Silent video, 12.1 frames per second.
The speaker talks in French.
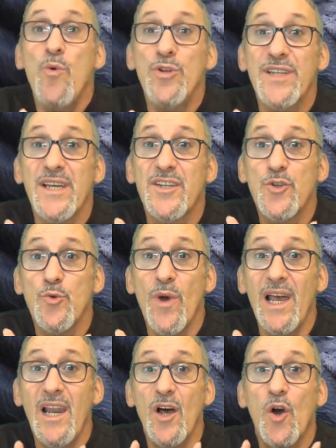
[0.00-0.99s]

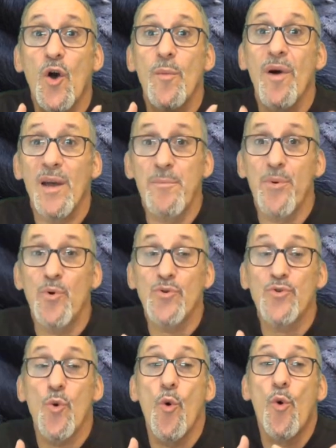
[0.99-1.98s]
homosexuels comme
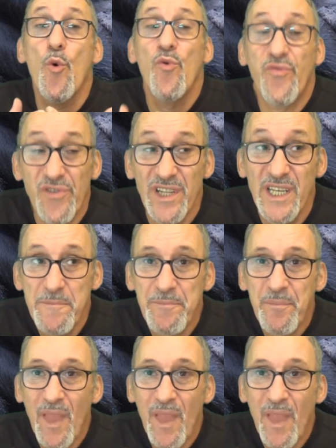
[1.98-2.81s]
réponse au conflit.